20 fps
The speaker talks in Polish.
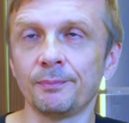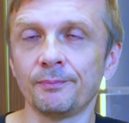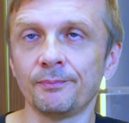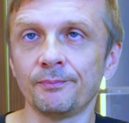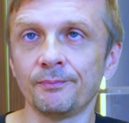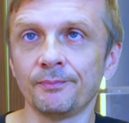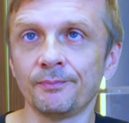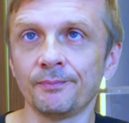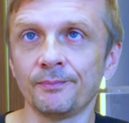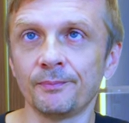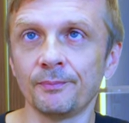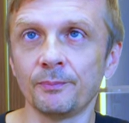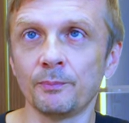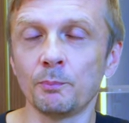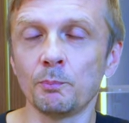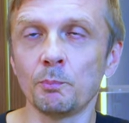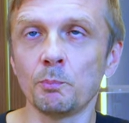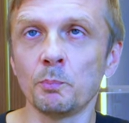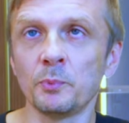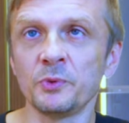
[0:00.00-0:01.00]

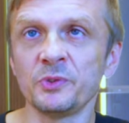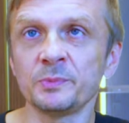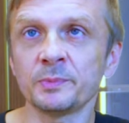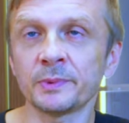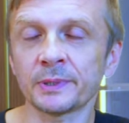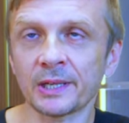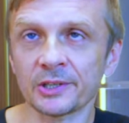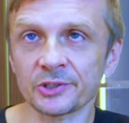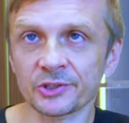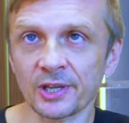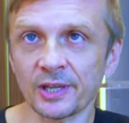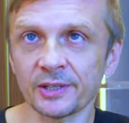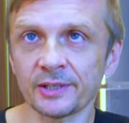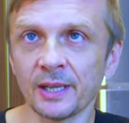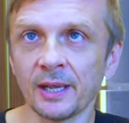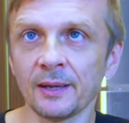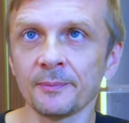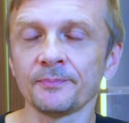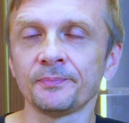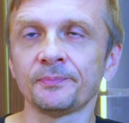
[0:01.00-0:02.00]

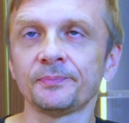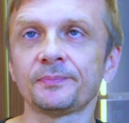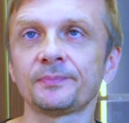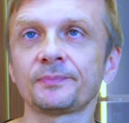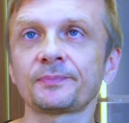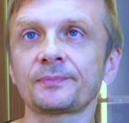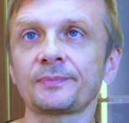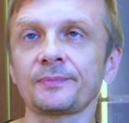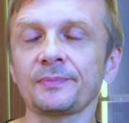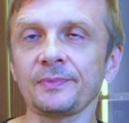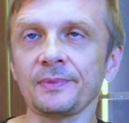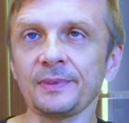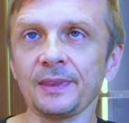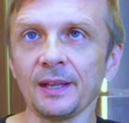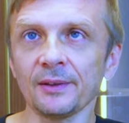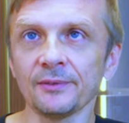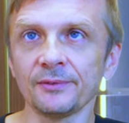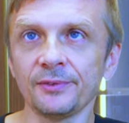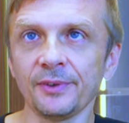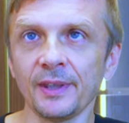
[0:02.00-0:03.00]
yy,
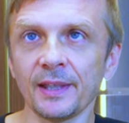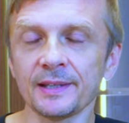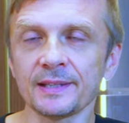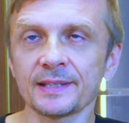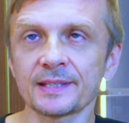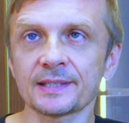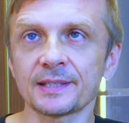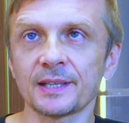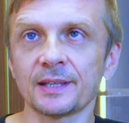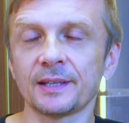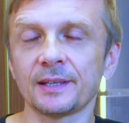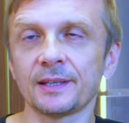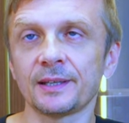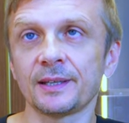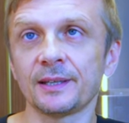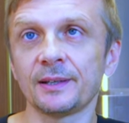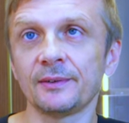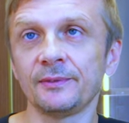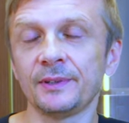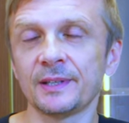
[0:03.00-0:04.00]
więc,
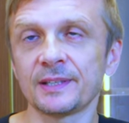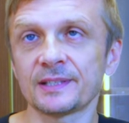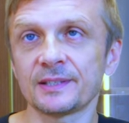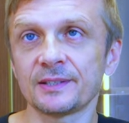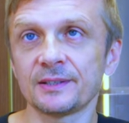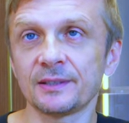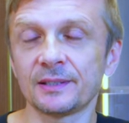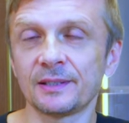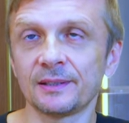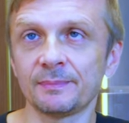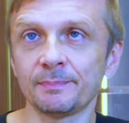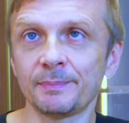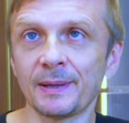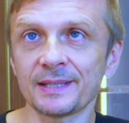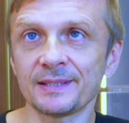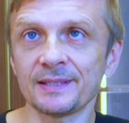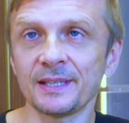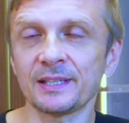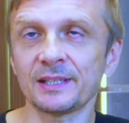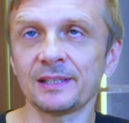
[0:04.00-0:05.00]
e, więc
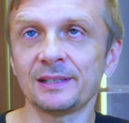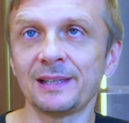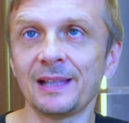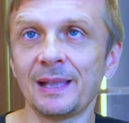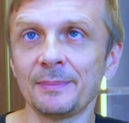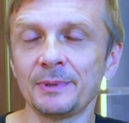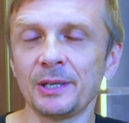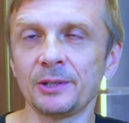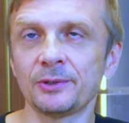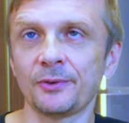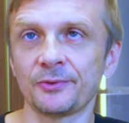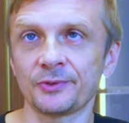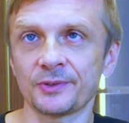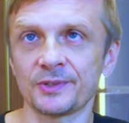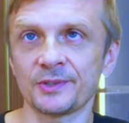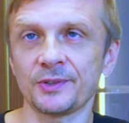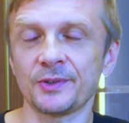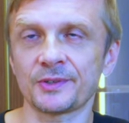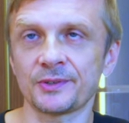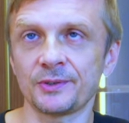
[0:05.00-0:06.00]
pacjent lepiej to
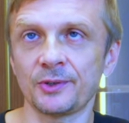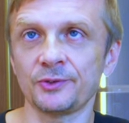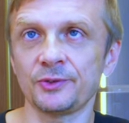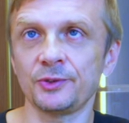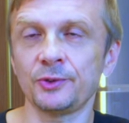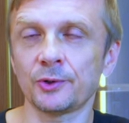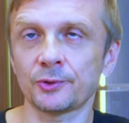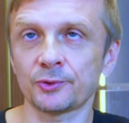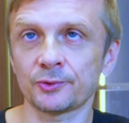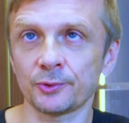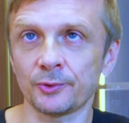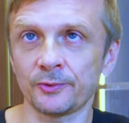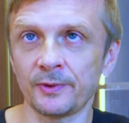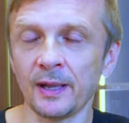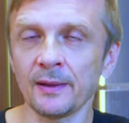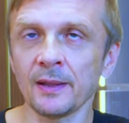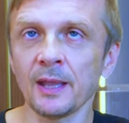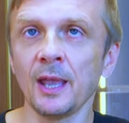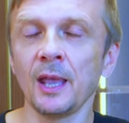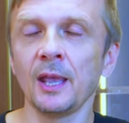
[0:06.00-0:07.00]
wszystko znosi i
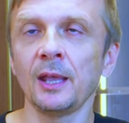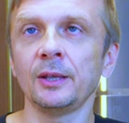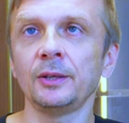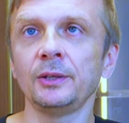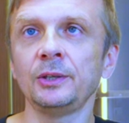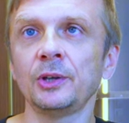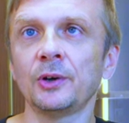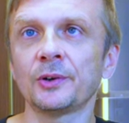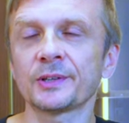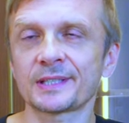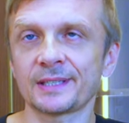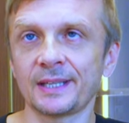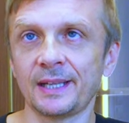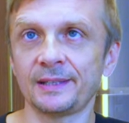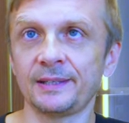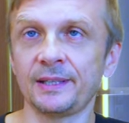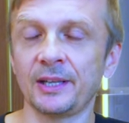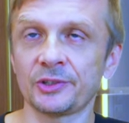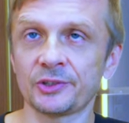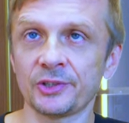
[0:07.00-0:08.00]
odczuwa. I
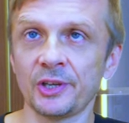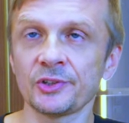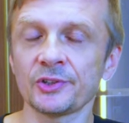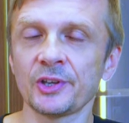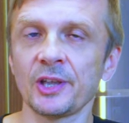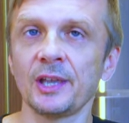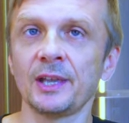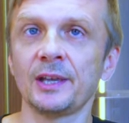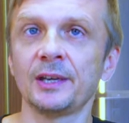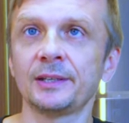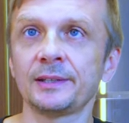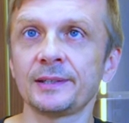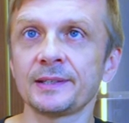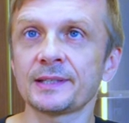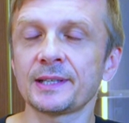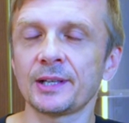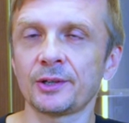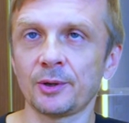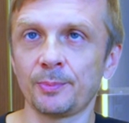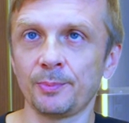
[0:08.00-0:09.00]
ostatnia rzecz,
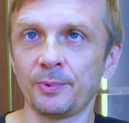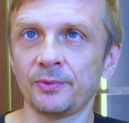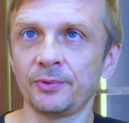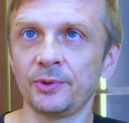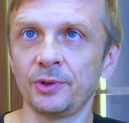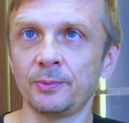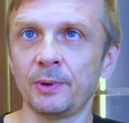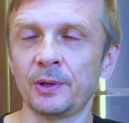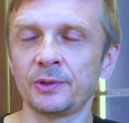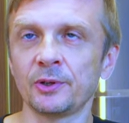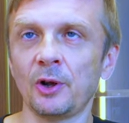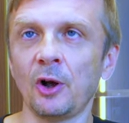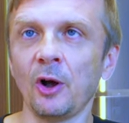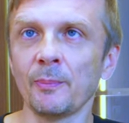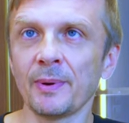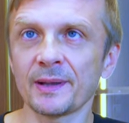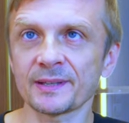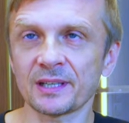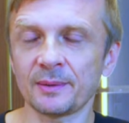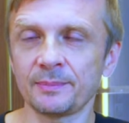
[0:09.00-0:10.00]
ryzyko powikłań.
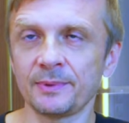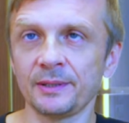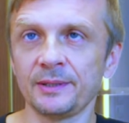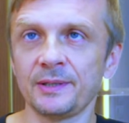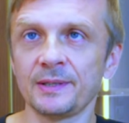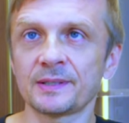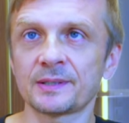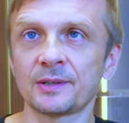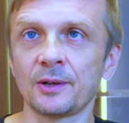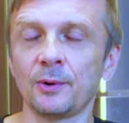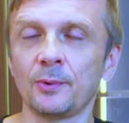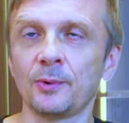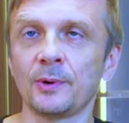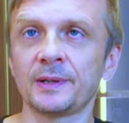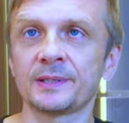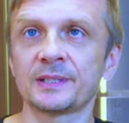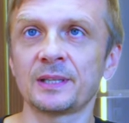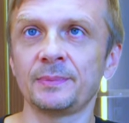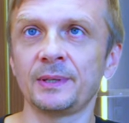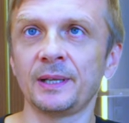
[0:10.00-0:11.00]
Oba zabiegi są
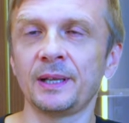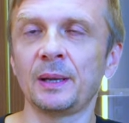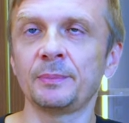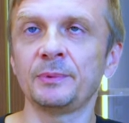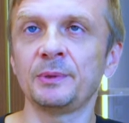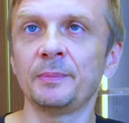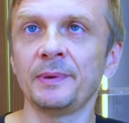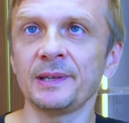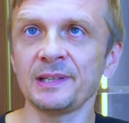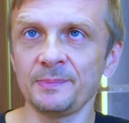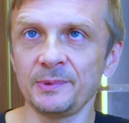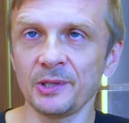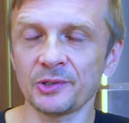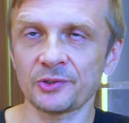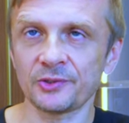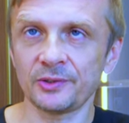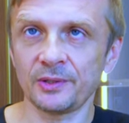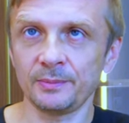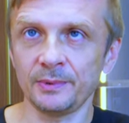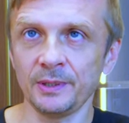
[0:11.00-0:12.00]
zabiegami
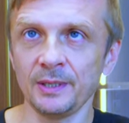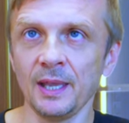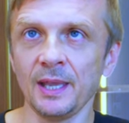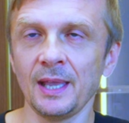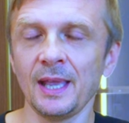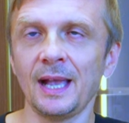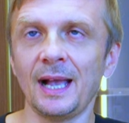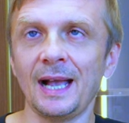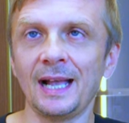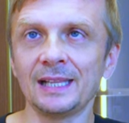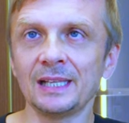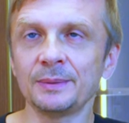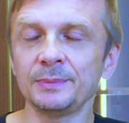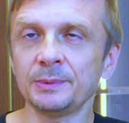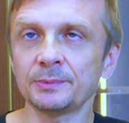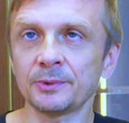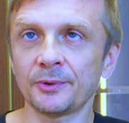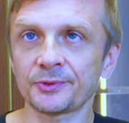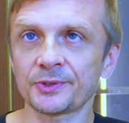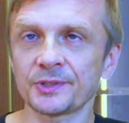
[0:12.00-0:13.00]
bezpiecznymi, ale
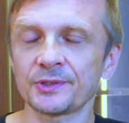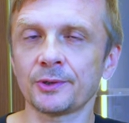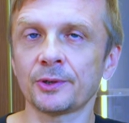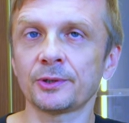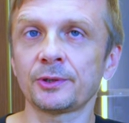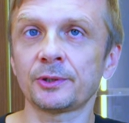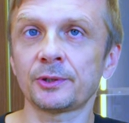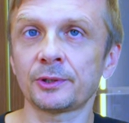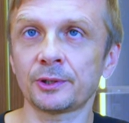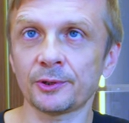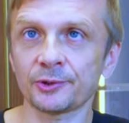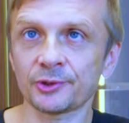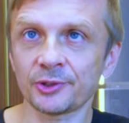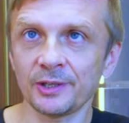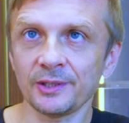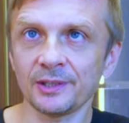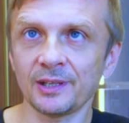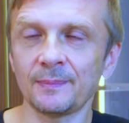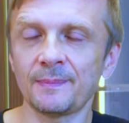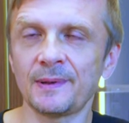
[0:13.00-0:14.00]
mimo wszystko
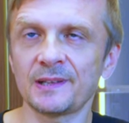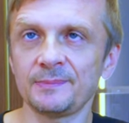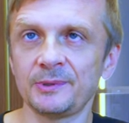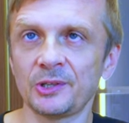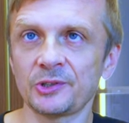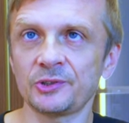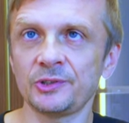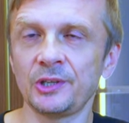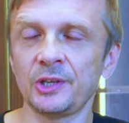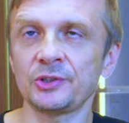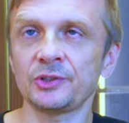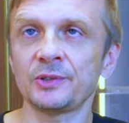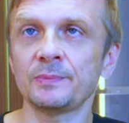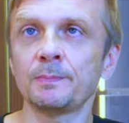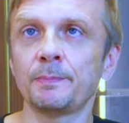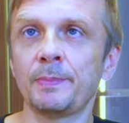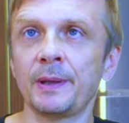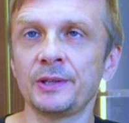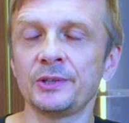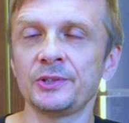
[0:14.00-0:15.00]
troszeczkę
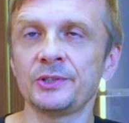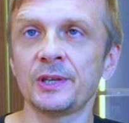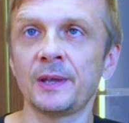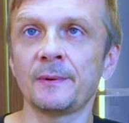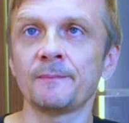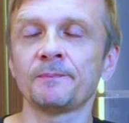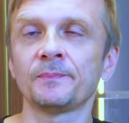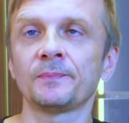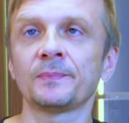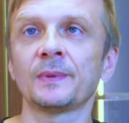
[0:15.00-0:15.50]
bezpieczniejszym będzie